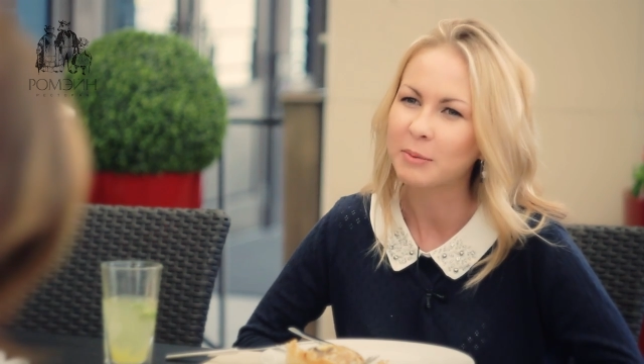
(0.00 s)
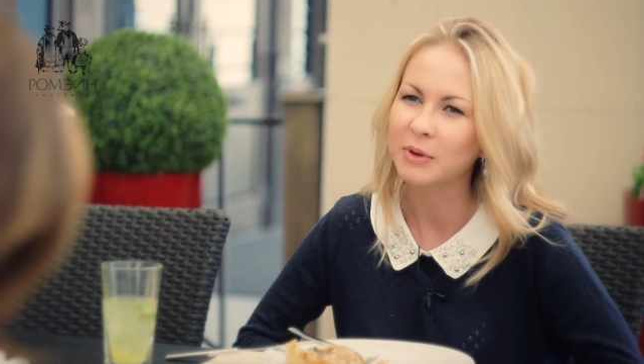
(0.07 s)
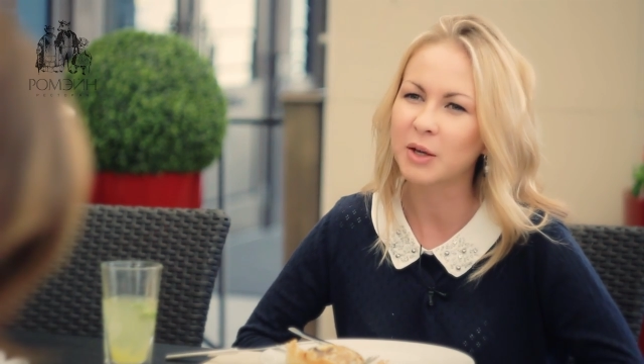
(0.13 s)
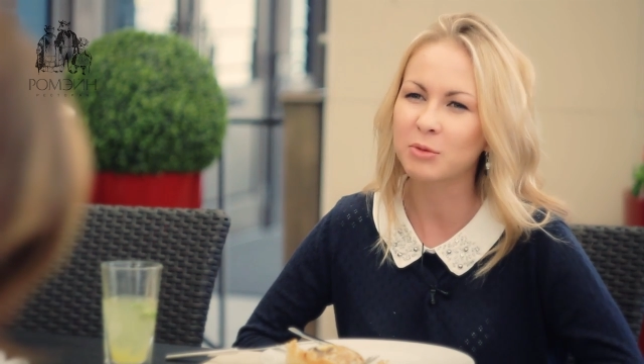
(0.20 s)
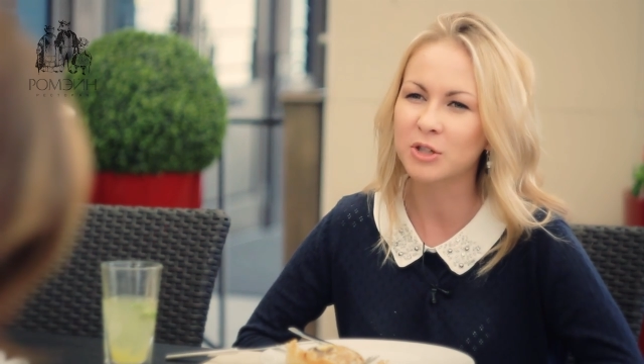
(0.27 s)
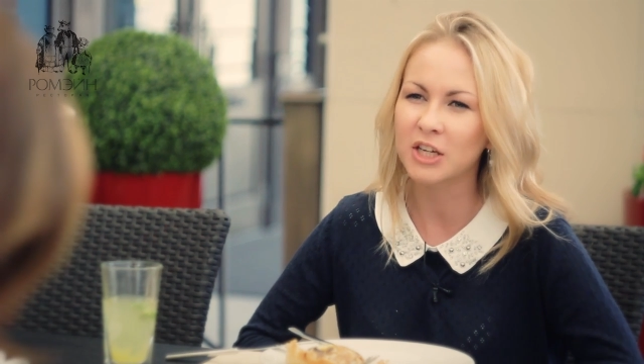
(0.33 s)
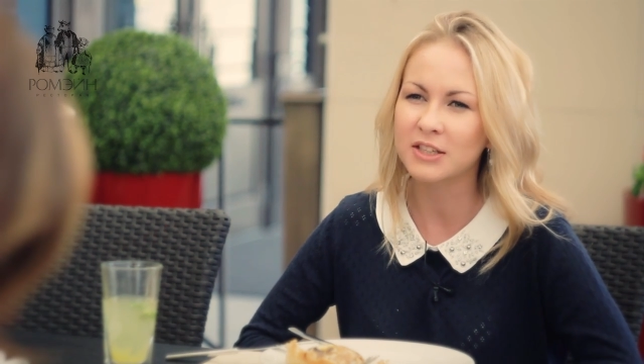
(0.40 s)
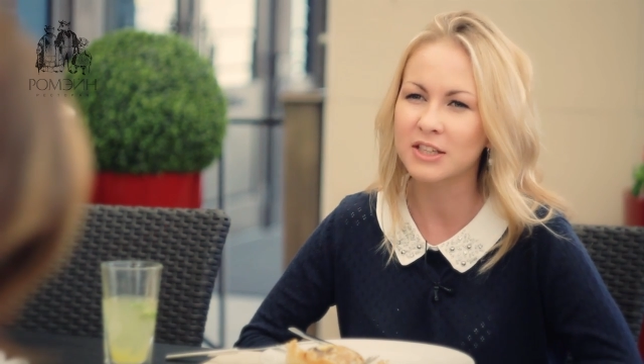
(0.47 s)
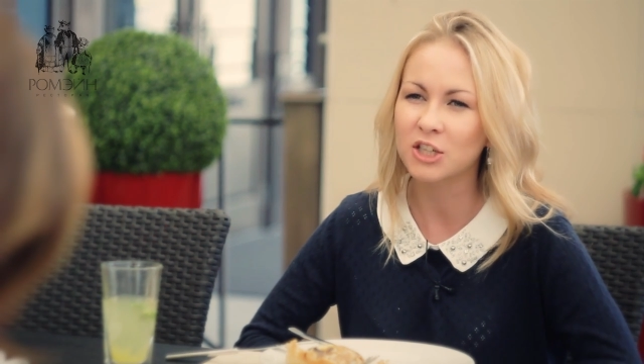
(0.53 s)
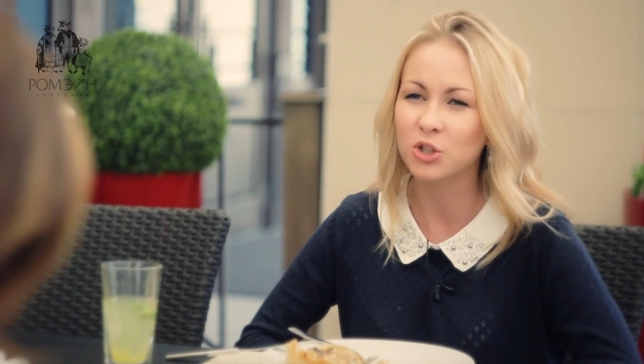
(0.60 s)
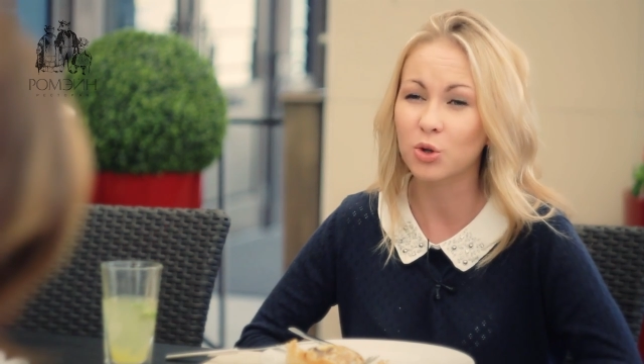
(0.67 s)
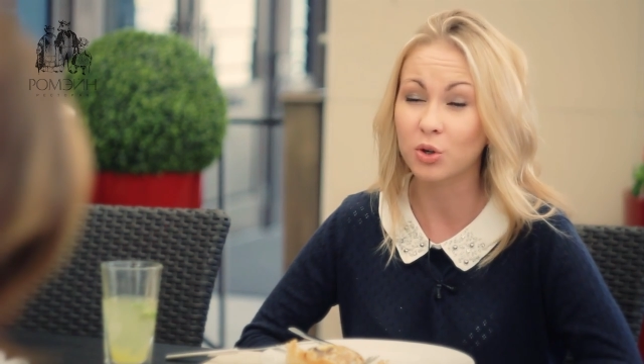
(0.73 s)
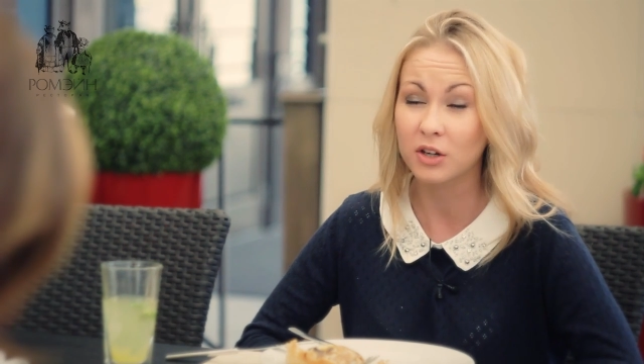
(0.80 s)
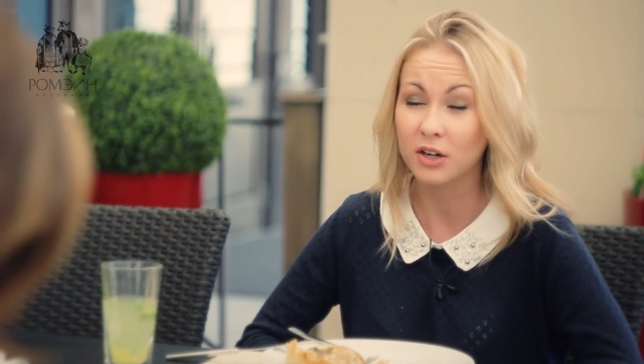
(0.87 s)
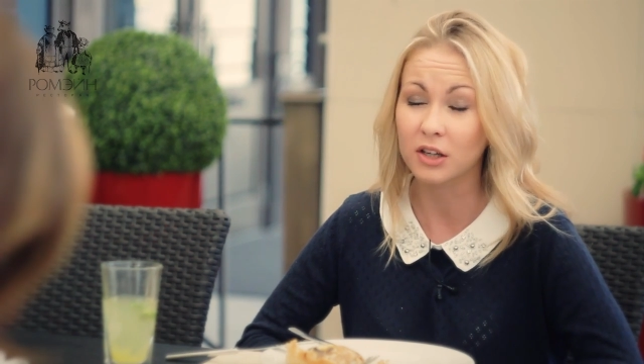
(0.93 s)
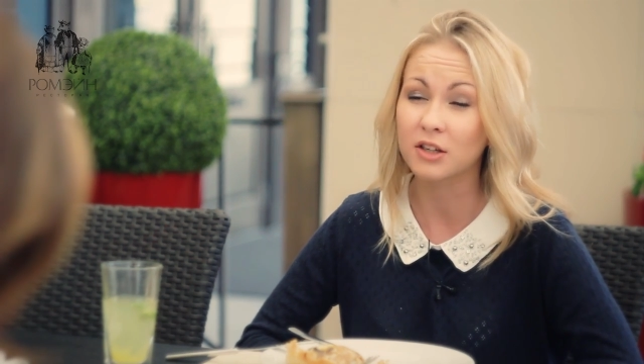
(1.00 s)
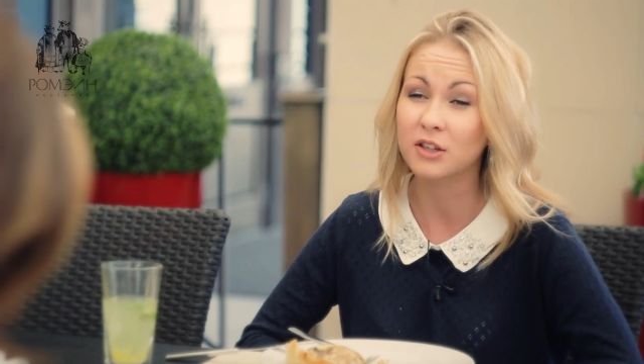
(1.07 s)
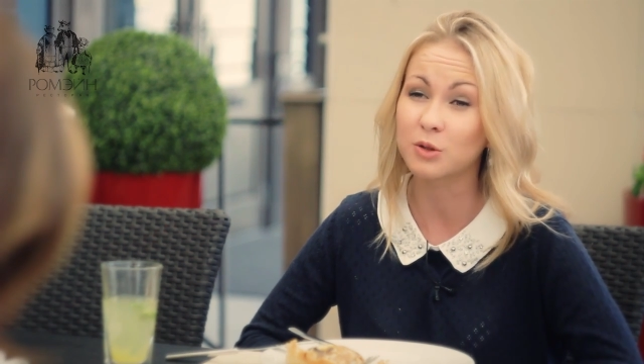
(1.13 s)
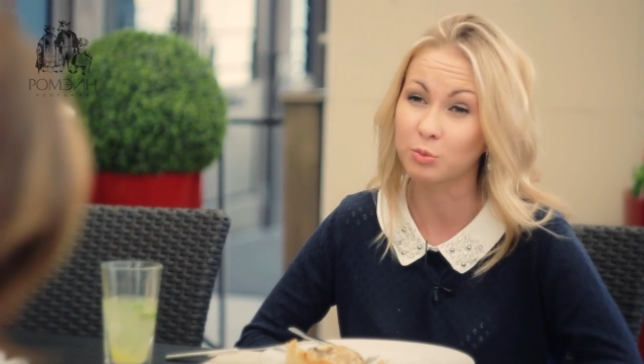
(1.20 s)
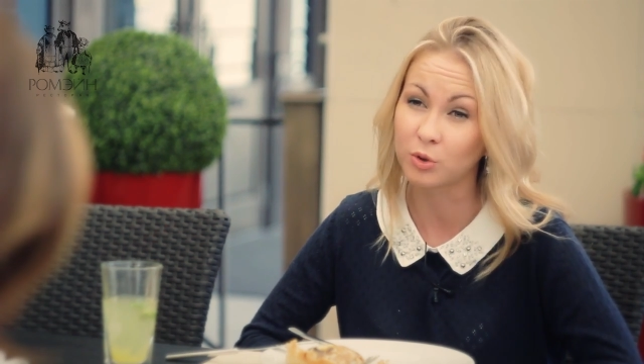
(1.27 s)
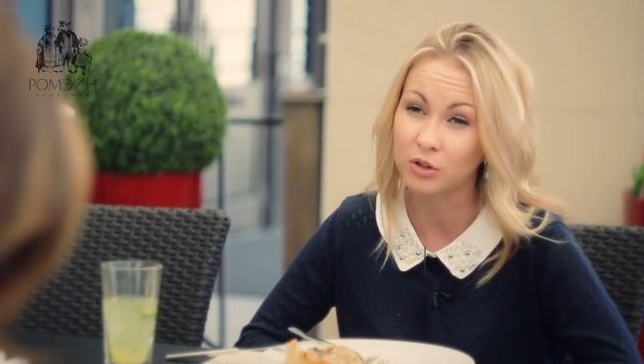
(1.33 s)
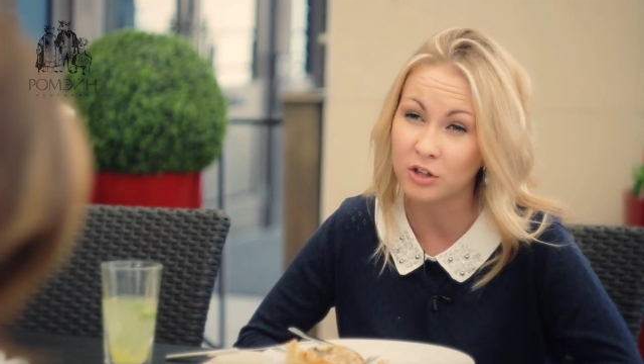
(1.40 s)
Потому что я знаю, что игроки
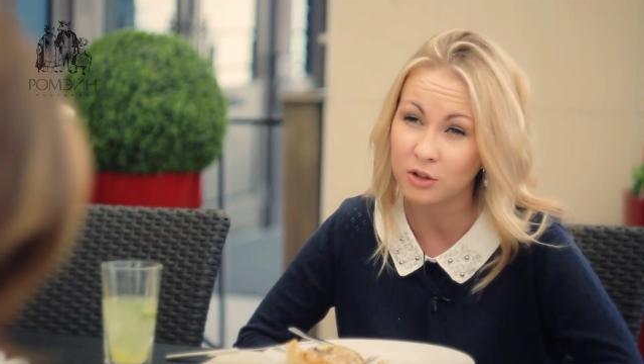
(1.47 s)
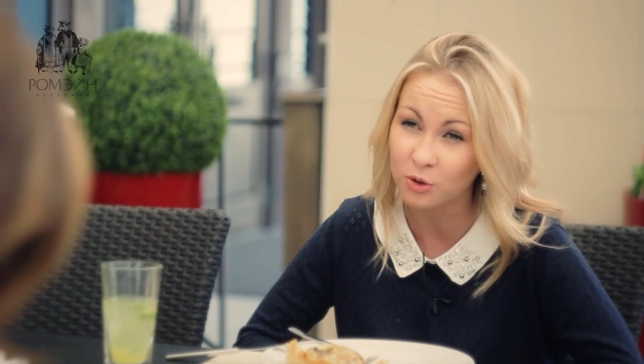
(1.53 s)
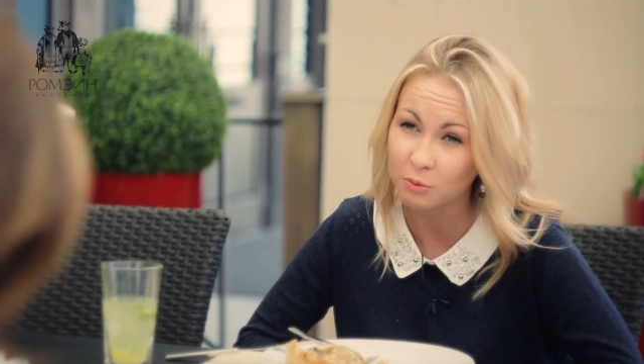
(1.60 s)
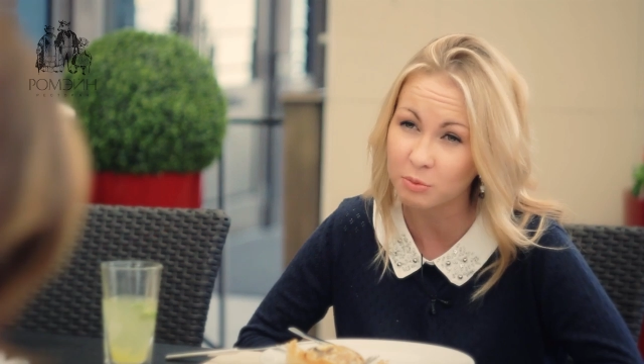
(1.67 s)
смотрят